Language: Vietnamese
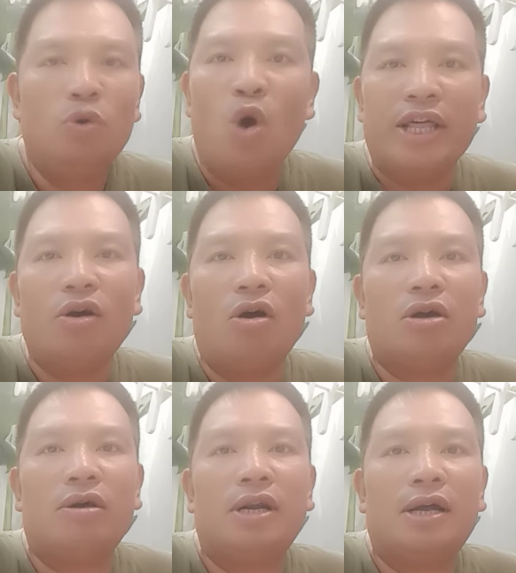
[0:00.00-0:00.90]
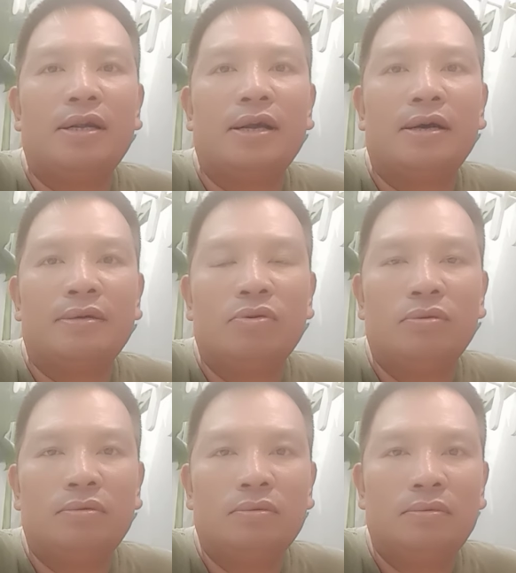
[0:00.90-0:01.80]
đuổi ra khỏi gọi là là
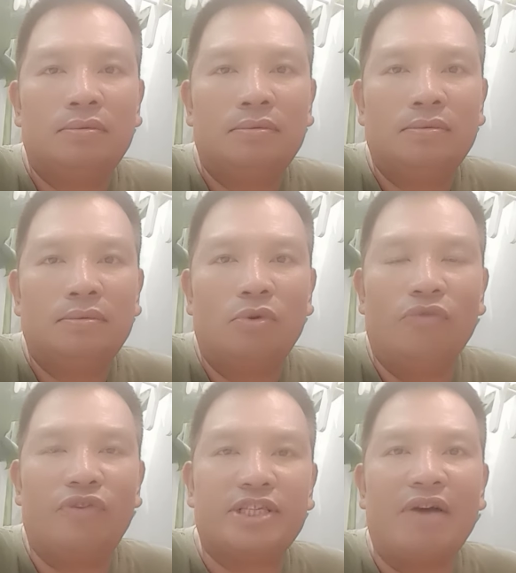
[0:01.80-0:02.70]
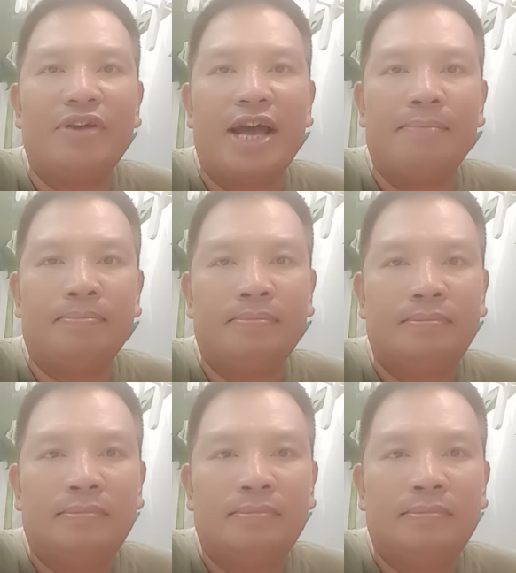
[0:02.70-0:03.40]
hội Phật giáo Việt Nam